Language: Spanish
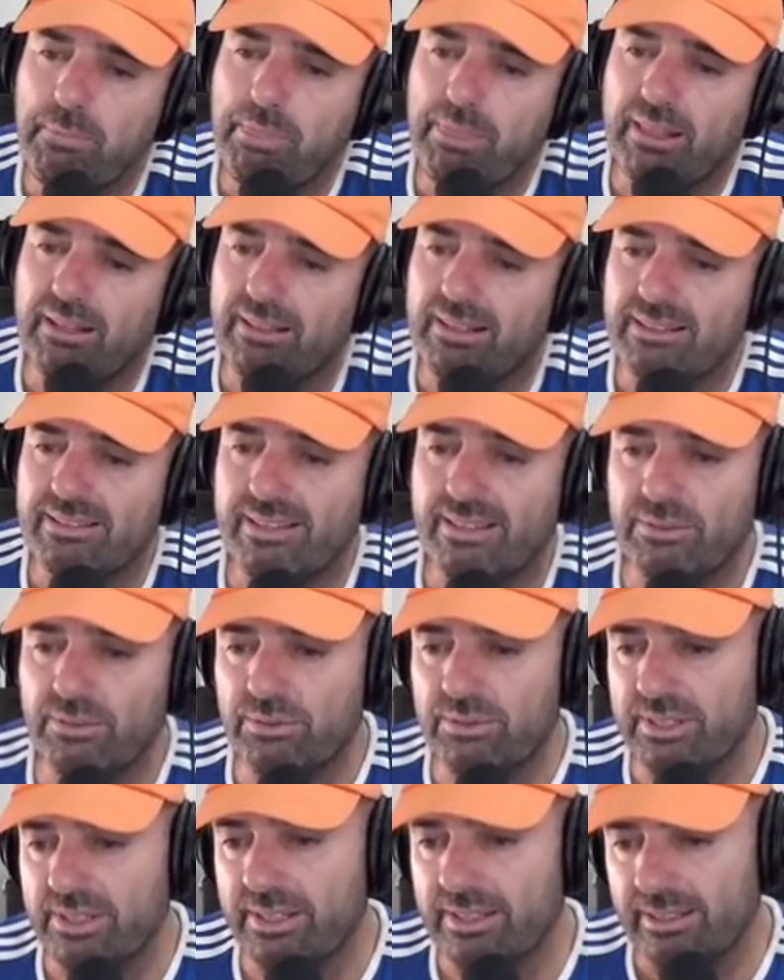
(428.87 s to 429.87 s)
Las trae, eso
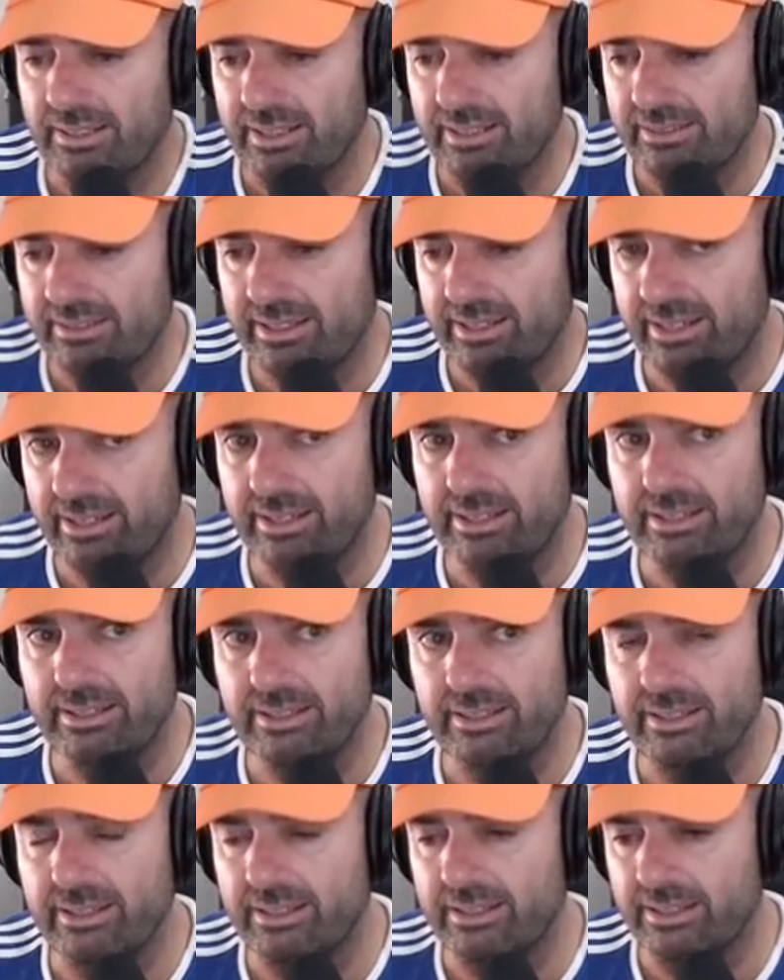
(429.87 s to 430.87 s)
sí, las trae
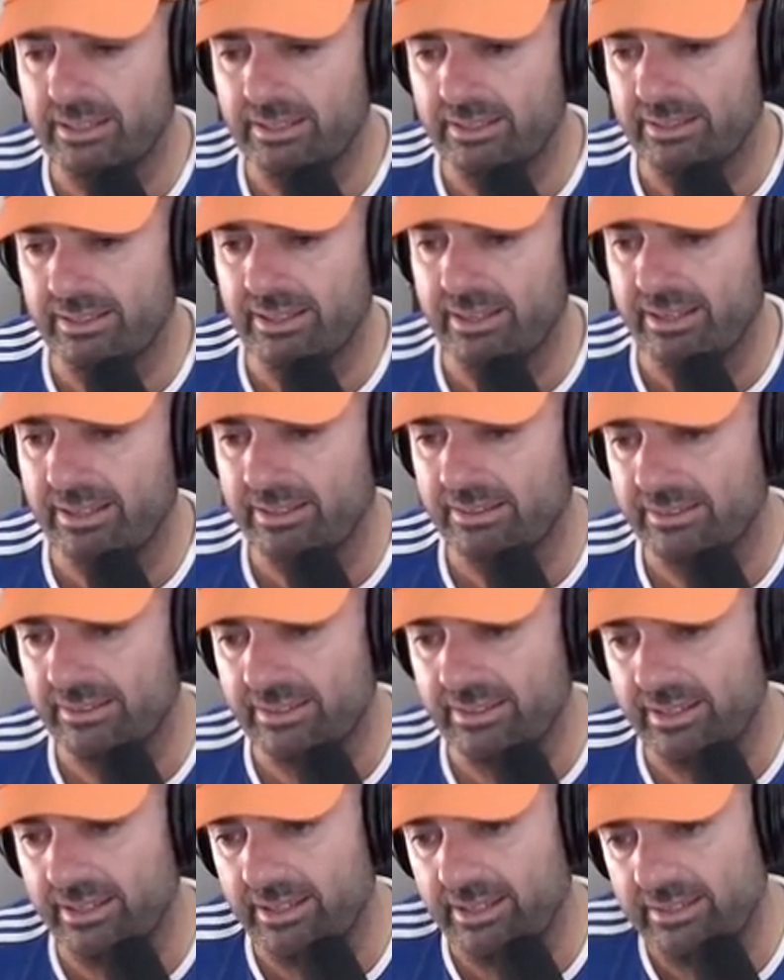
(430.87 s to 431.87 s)
eh,
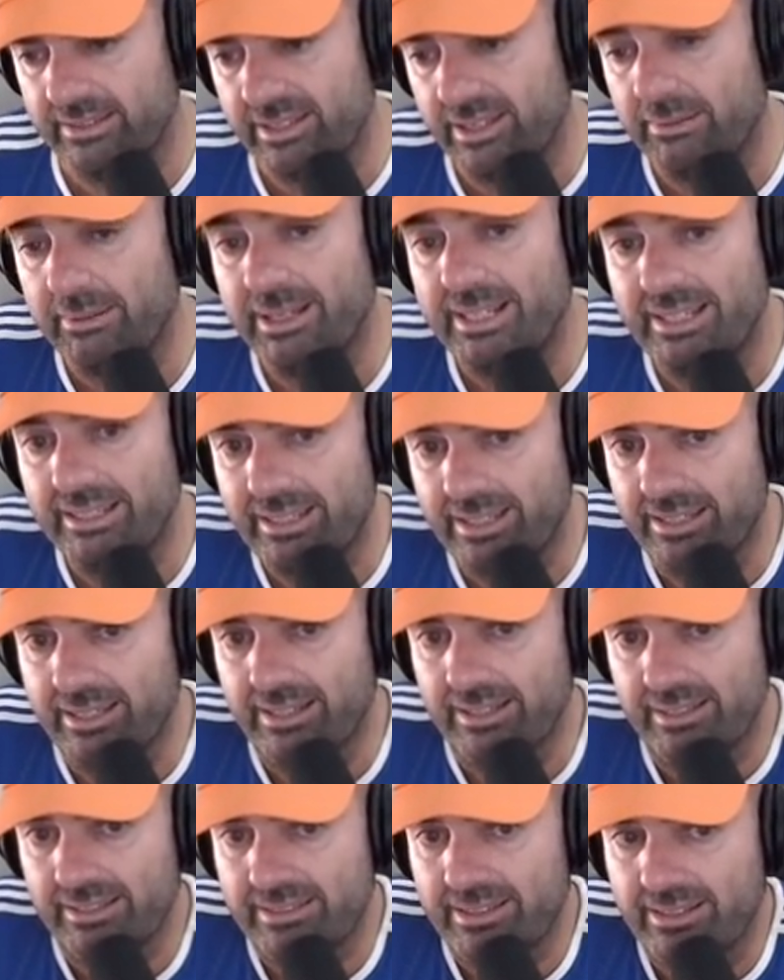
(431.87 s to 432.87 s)

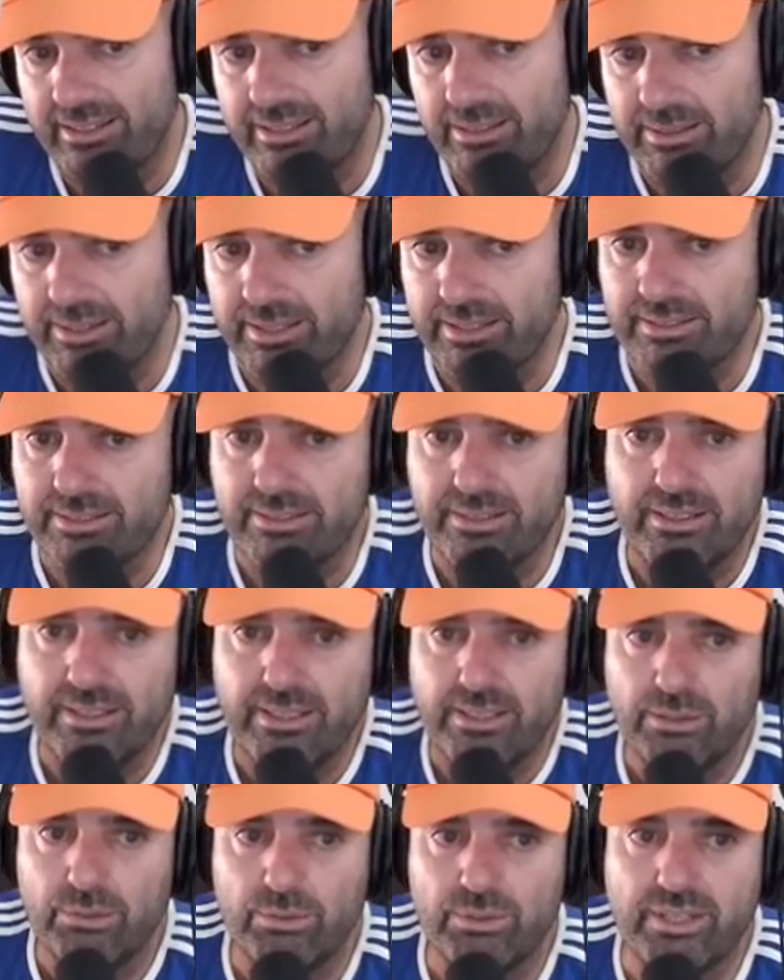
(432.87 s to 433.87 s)
deshabilitadas, desactivadas
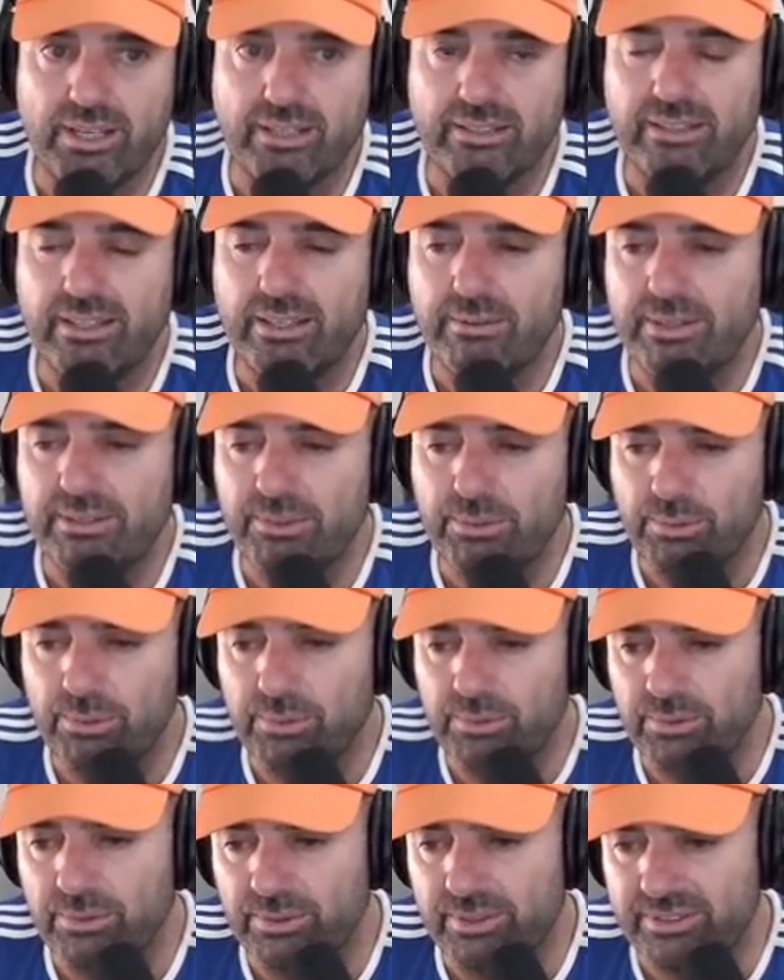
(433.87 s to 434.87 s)
tú ya activas
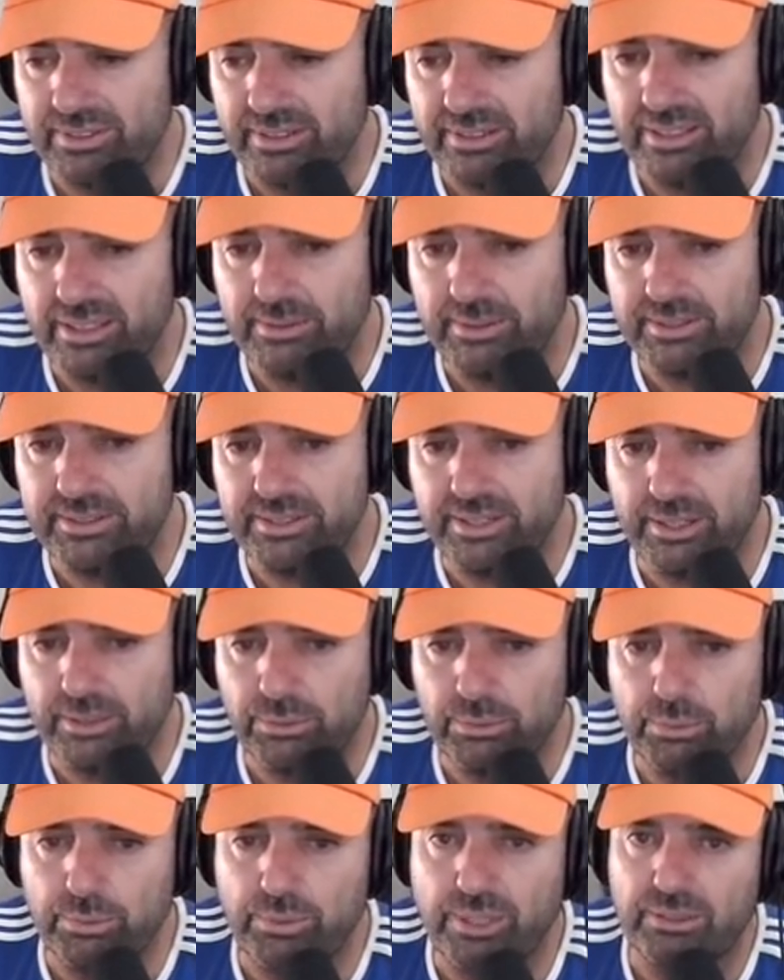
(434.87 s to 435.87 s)
o, desactivas a
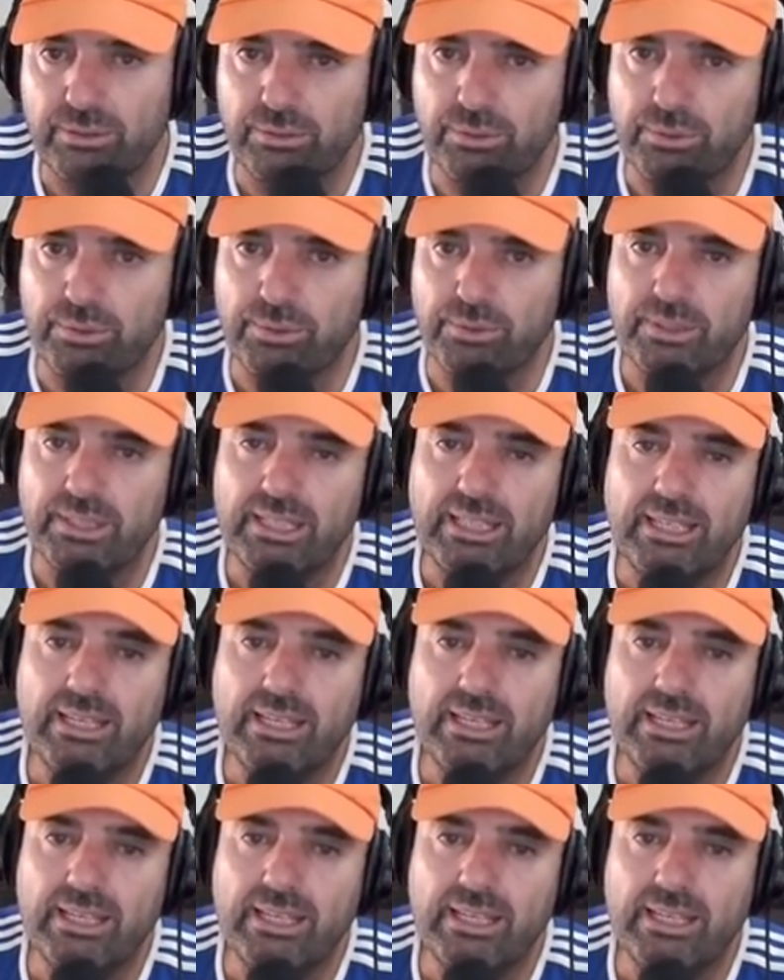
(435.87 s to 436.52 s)
tu antojo.